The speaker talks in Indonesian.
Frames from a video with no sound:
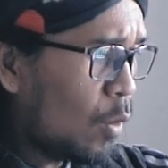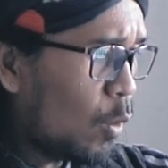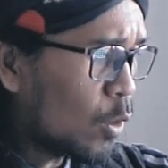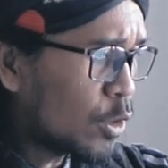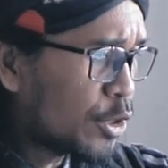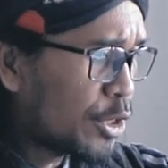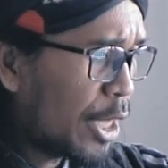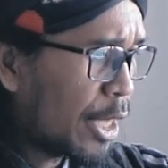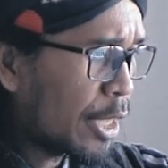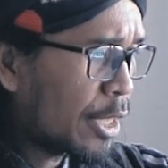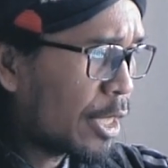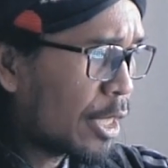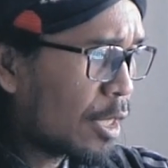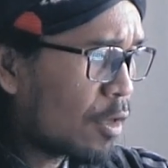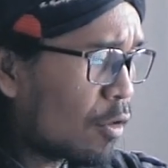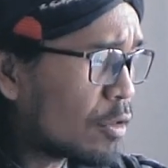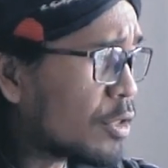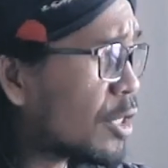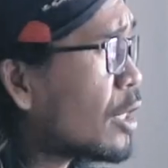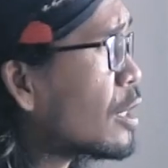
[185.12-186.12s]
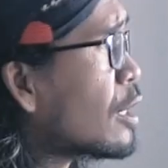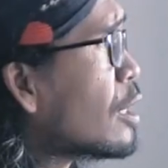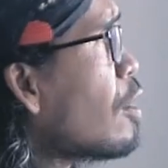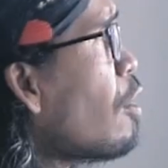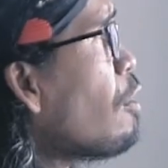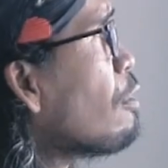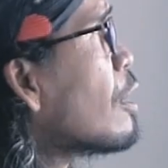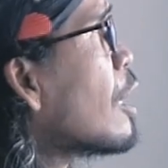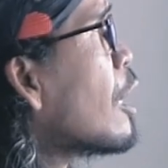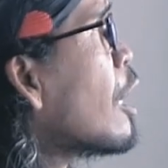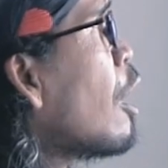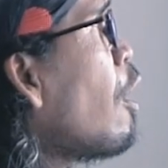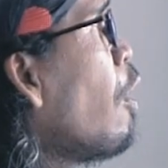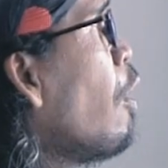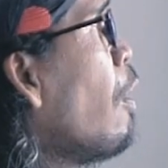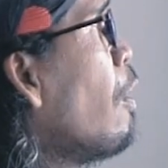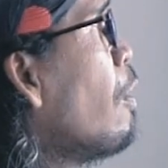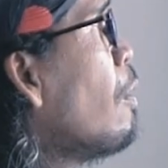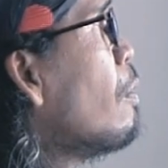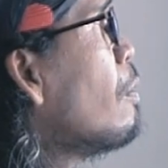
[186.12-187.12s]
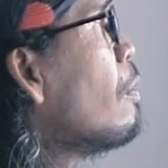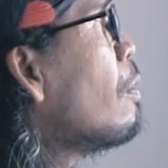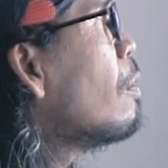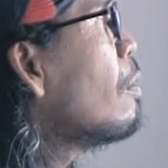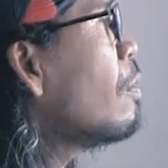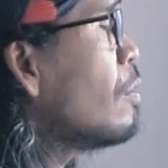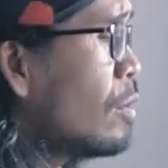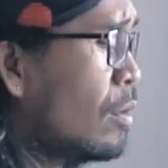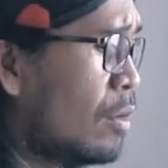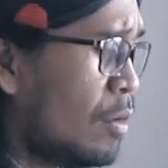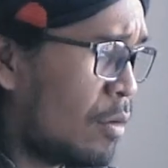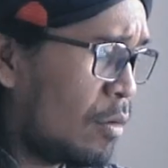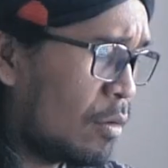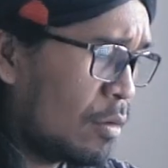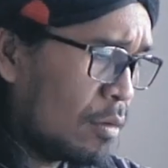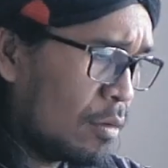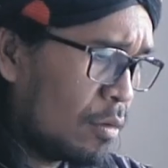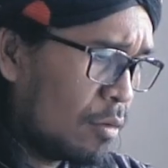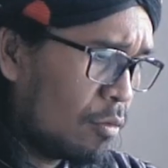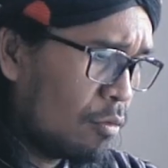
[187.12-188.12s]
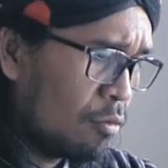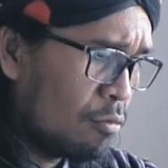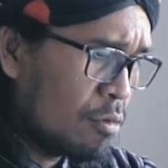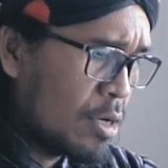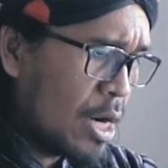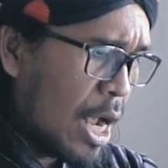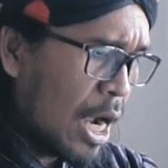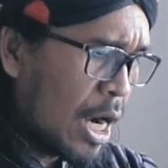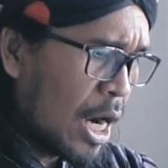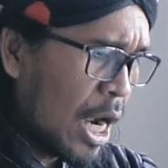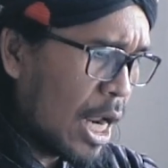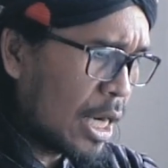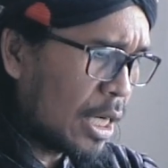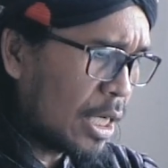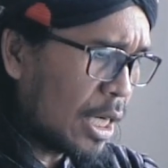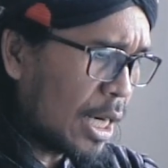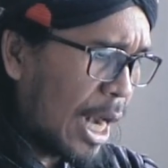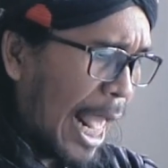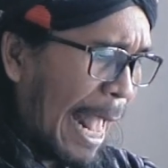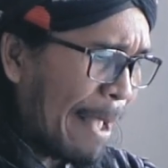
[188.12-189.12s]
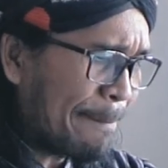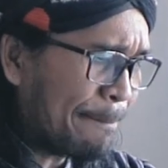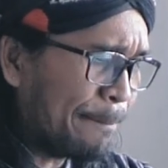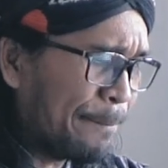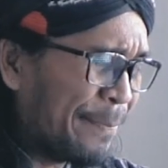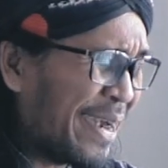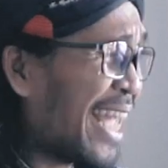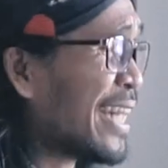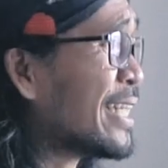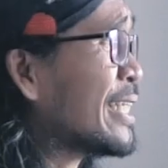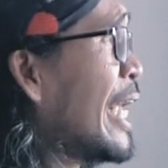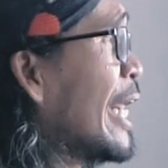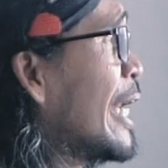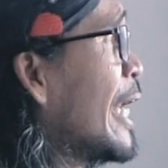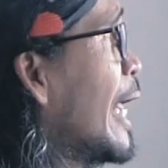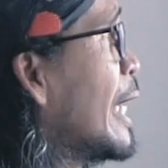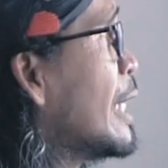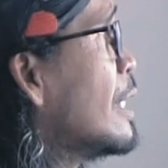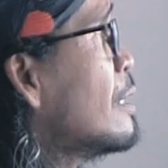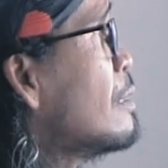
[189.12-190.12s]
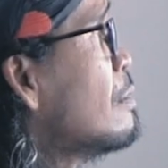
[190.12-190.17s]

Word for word: OJK kok sing teko-teko. Undangane lambat nyana.